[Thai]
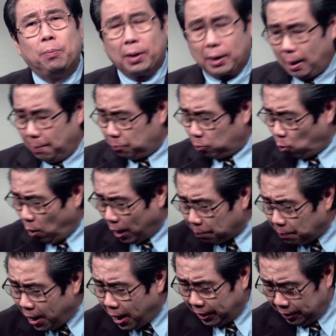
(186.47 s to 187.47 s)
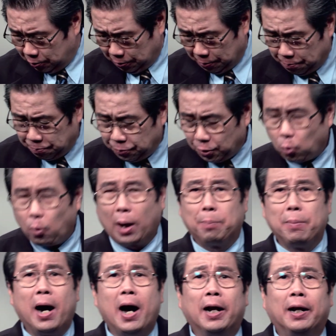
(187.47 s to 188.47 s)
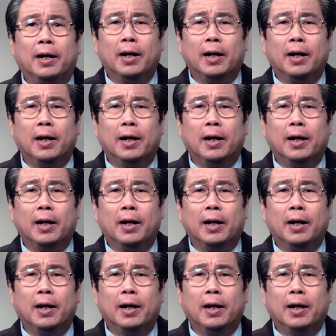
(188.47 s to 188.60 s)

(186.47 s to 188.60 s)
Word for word: นะครับ กวาดบ้านอยู่ กวาดบ้าน